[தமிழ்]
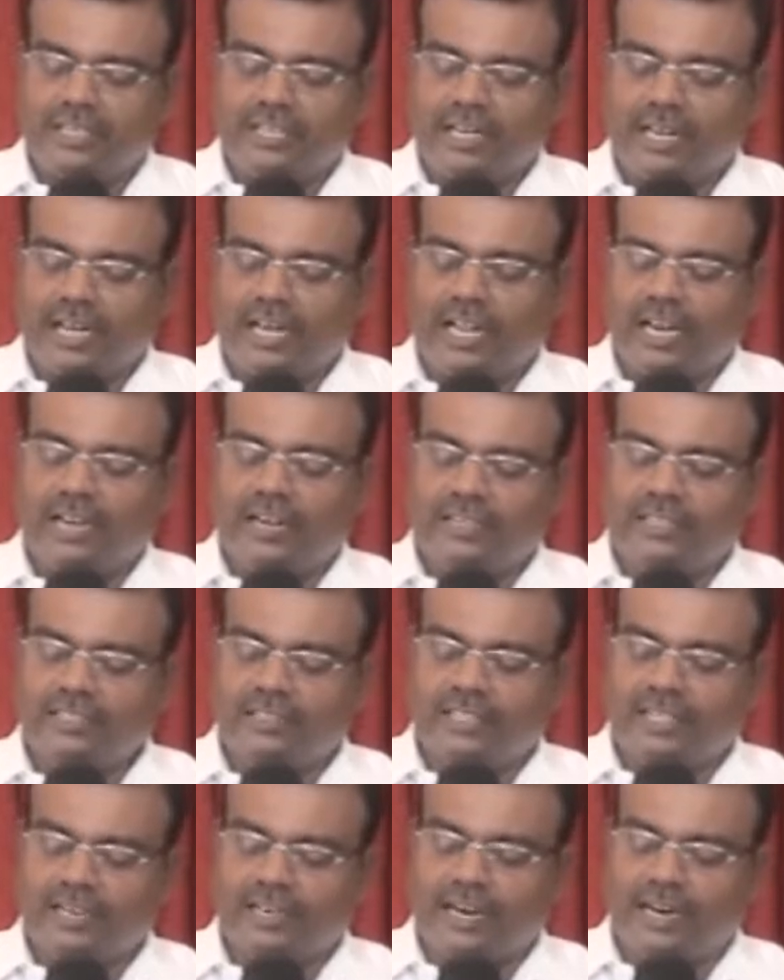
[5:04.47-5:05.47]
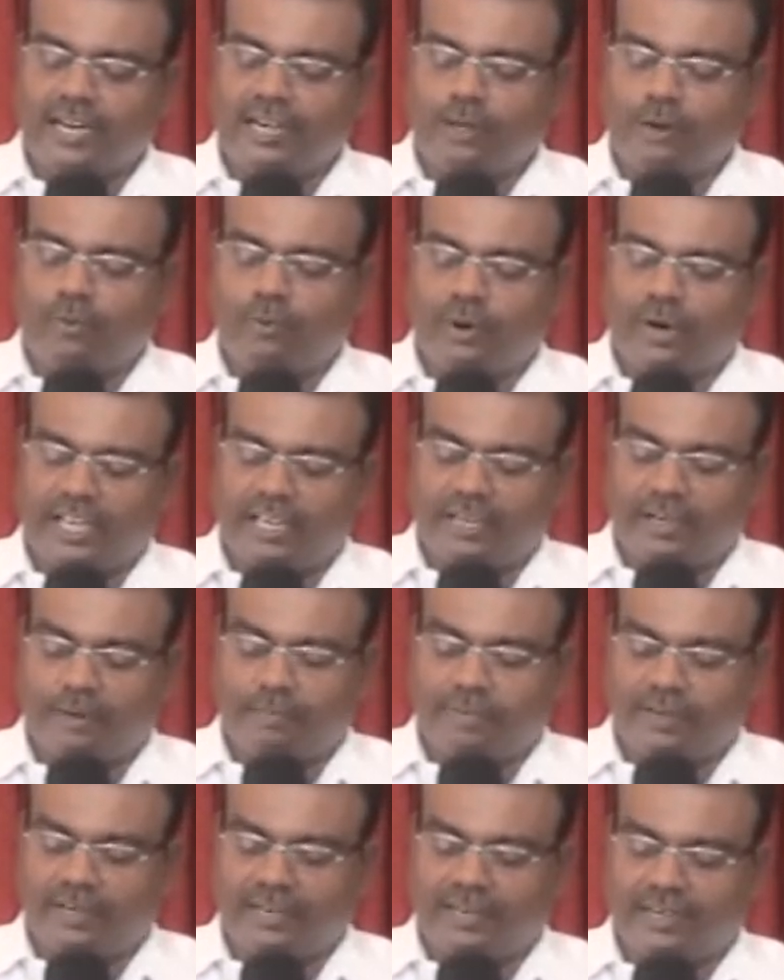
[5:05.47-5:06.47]
இனால் இந்த காரியம்
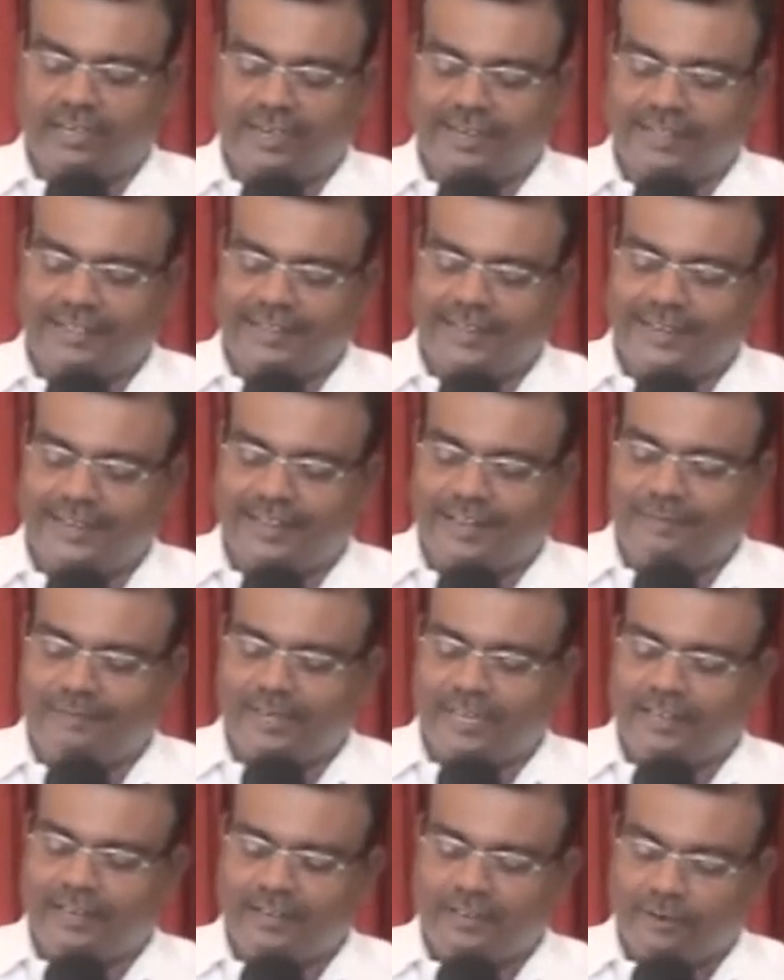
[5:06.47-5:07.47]
உரைக்கப்பட்டிருக்கிறத நாம்